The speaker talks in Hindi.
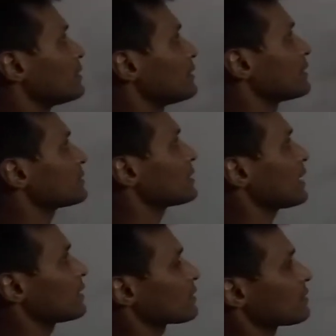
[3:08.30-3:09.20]
इट इज
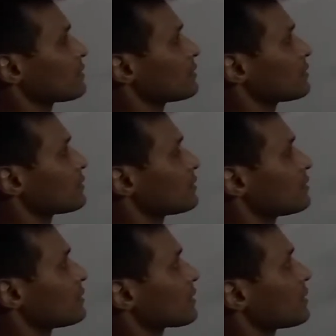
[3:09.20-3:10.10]
लाइक
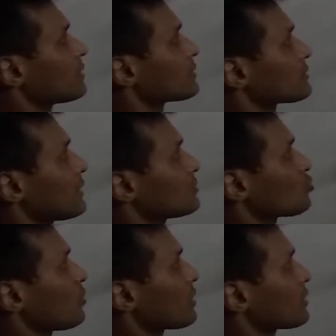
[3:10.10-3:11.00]
ठीक है साइन
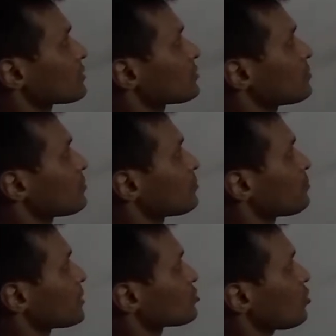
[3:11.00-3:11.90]
स्क्वायर एक्स
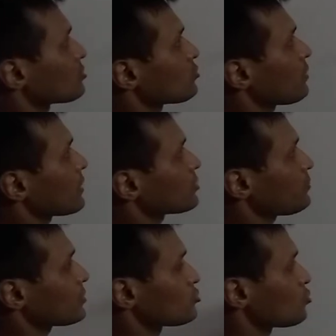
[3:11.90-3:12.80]
प्लस कॉस स्क्वायर एक्स
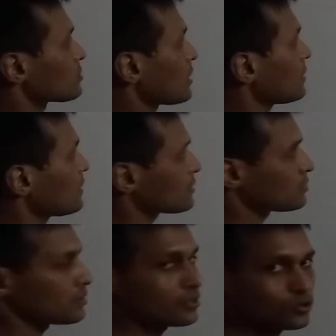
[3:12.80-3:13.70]
प्लस टू साइन एक्स
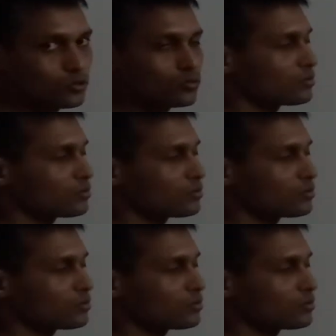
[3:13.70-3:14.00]
इंटू